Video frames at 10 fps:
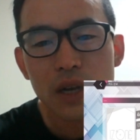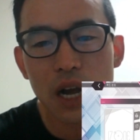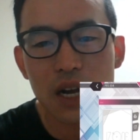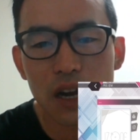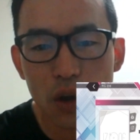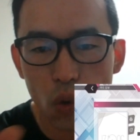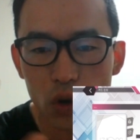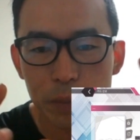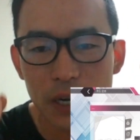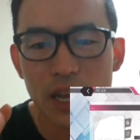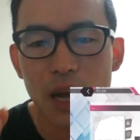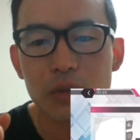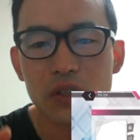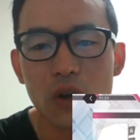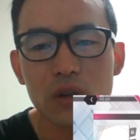각각의 곡을
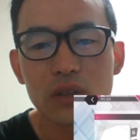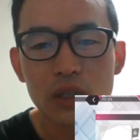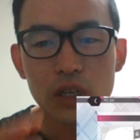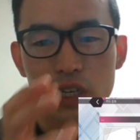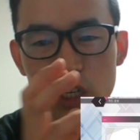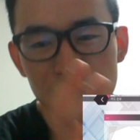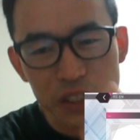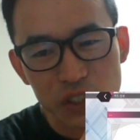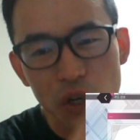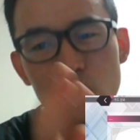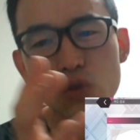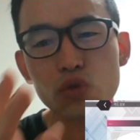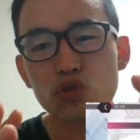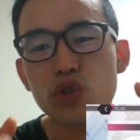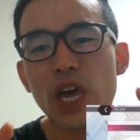플레이하면서 일정
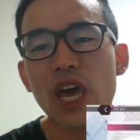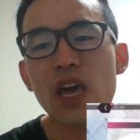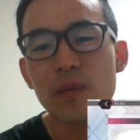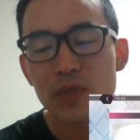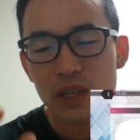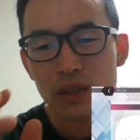수준의